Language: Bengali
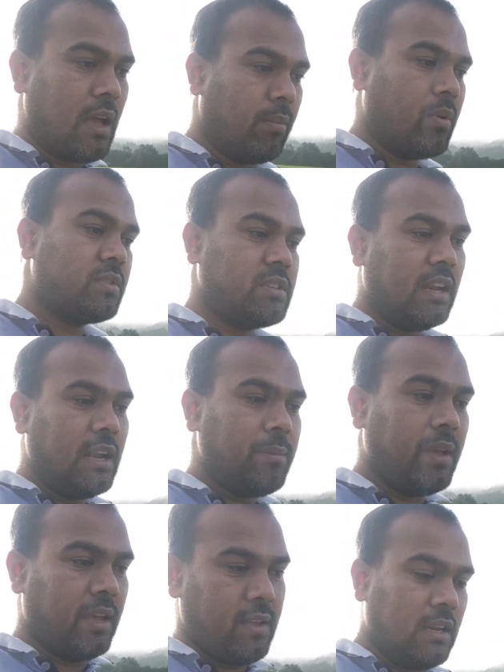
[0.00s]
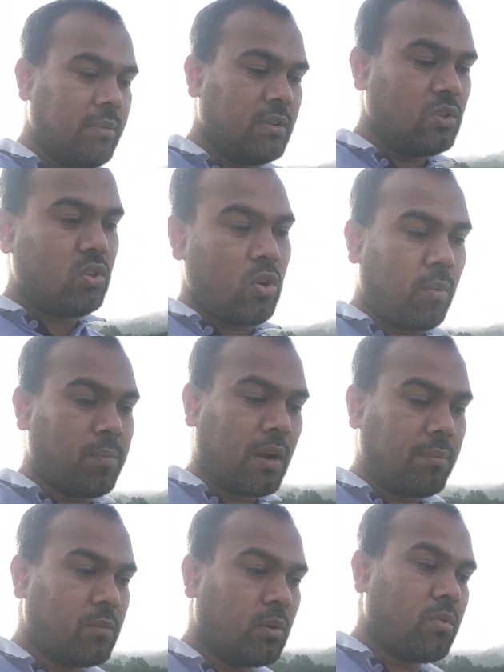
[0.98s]
এবং ছেলে মেয়ে ছেলে মেয়ে যদি
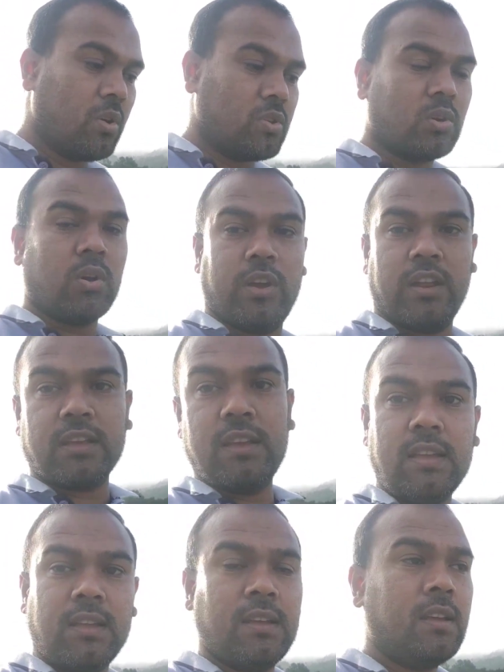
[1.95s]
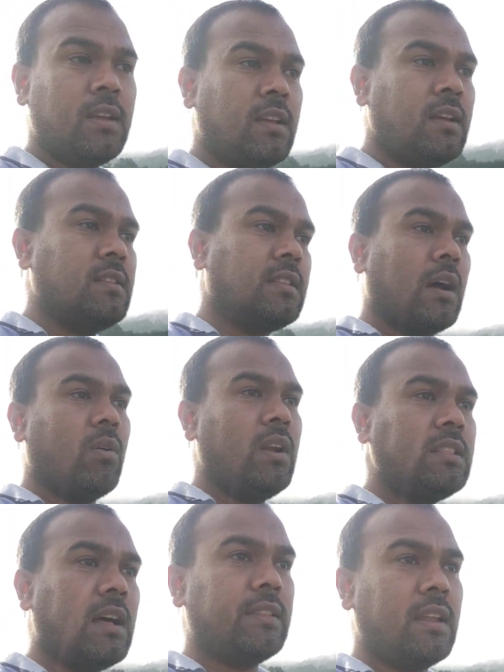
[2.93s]
অপ্রাপ্ত বয়স্ক হয় আর কি
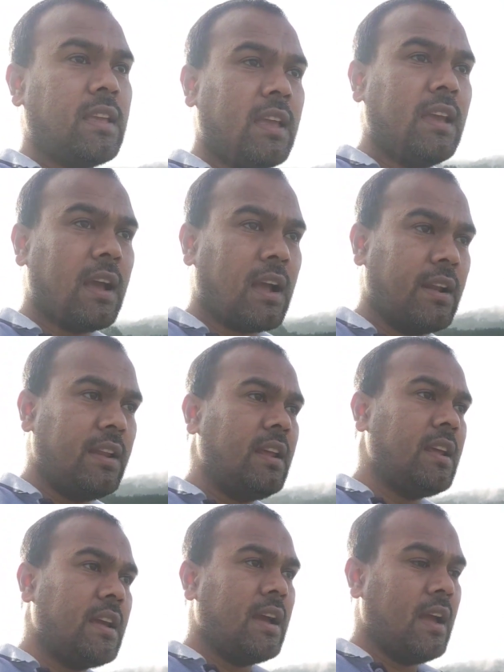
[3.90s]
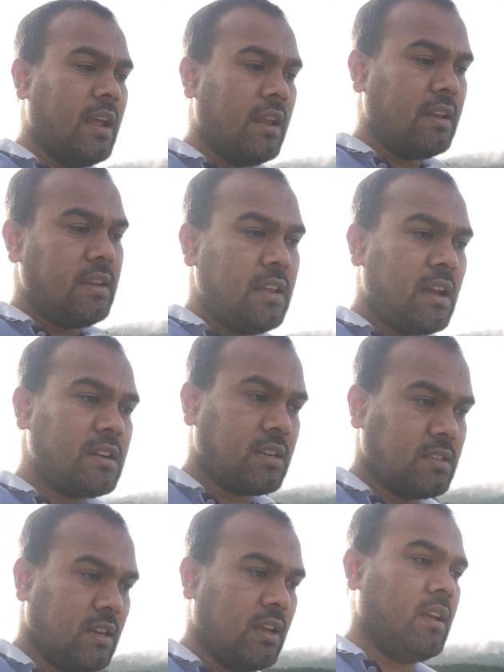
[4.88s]
তাহলে তাদেরকে এখানে নিয়ে
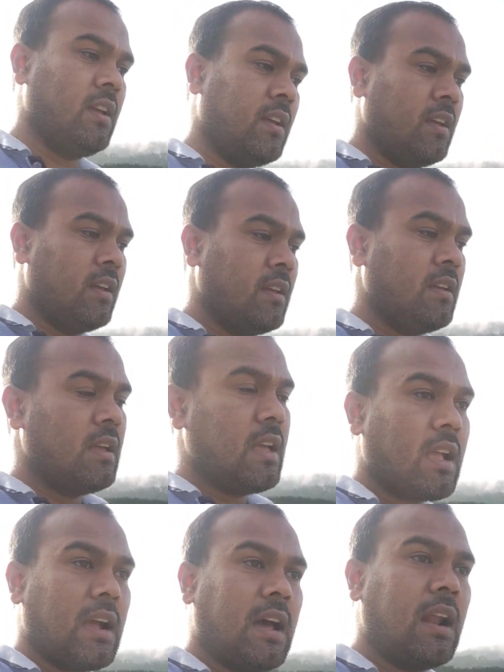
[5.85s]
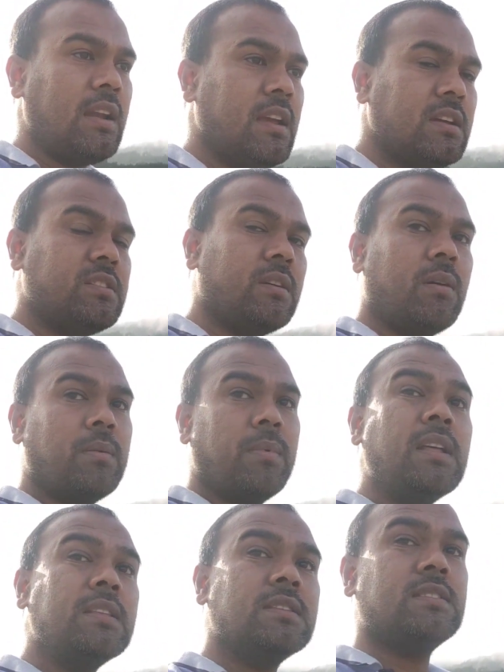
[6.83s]
আসা যায় কারা নিয়ে আসতে
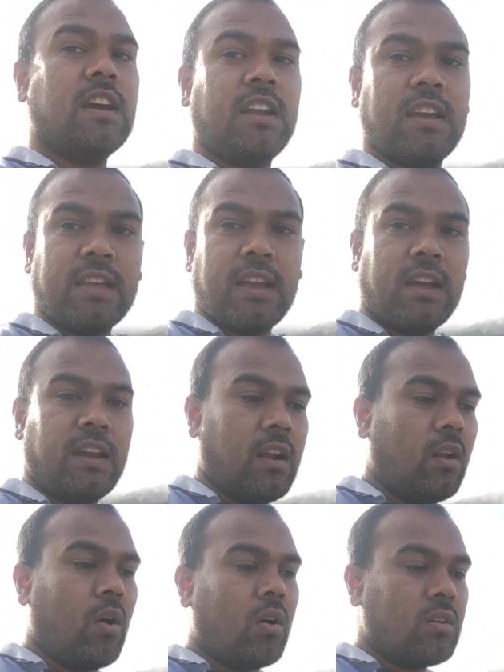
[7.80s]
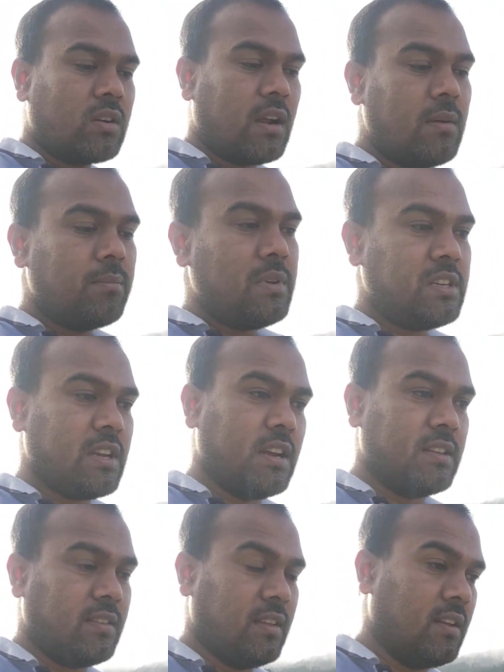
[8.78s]
পারবে যা নাকি এখানে লং টার্ম বিষয়
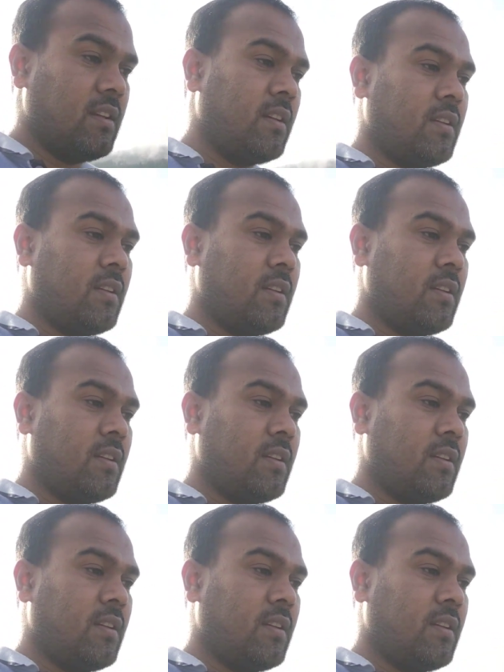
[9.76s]
আছেন